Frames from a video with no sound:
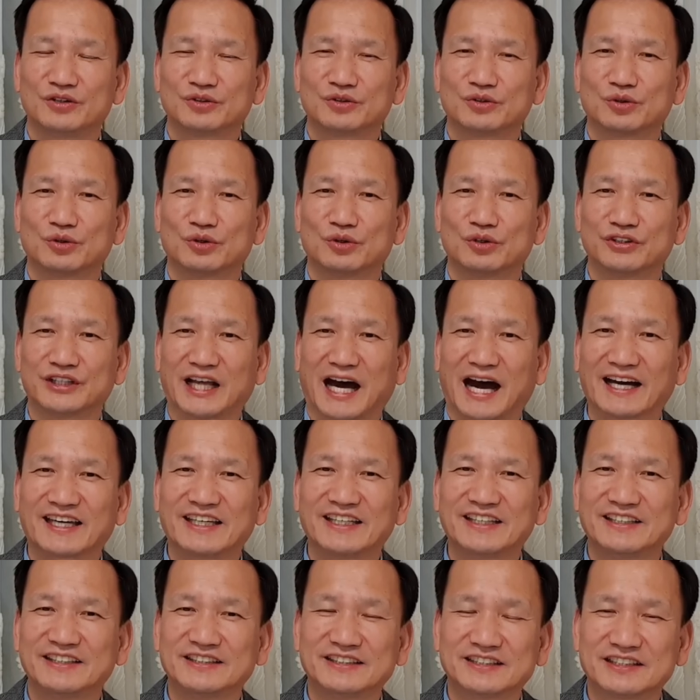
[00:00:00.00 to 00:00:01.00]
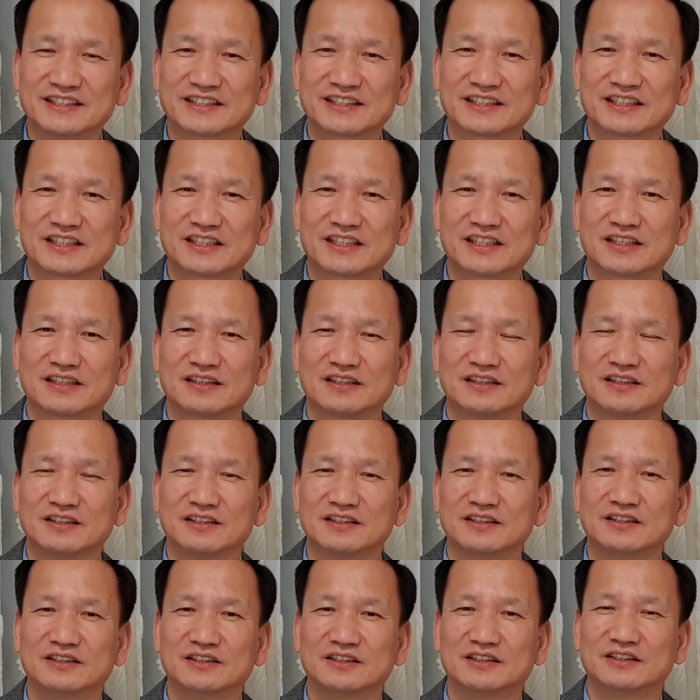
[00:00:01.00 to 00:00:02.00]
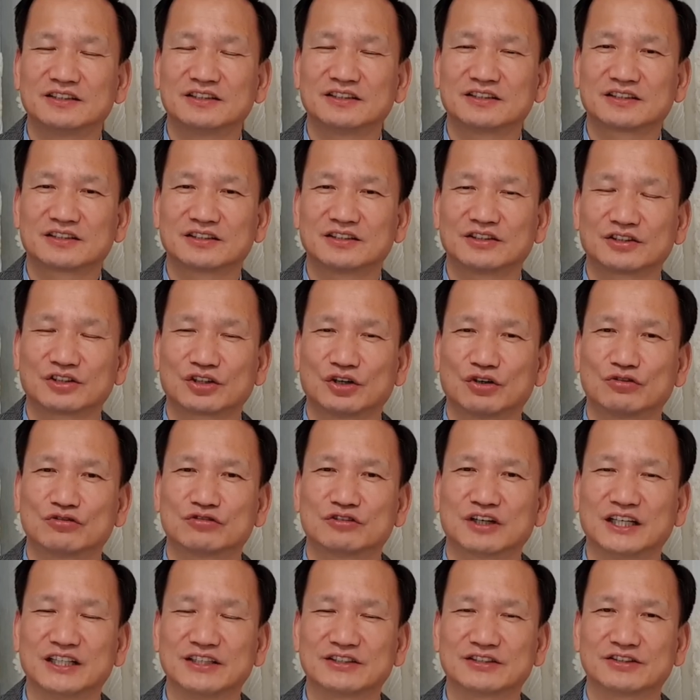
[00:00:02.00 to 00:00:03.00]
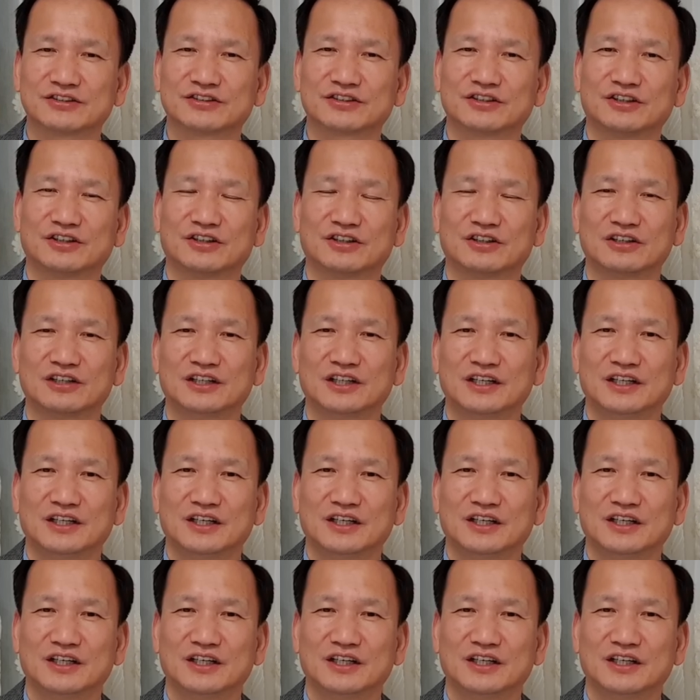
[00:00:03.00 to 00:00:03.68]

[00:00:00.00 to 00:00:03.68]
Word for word: 또 낙인을 찍는 그런 경우가 있어서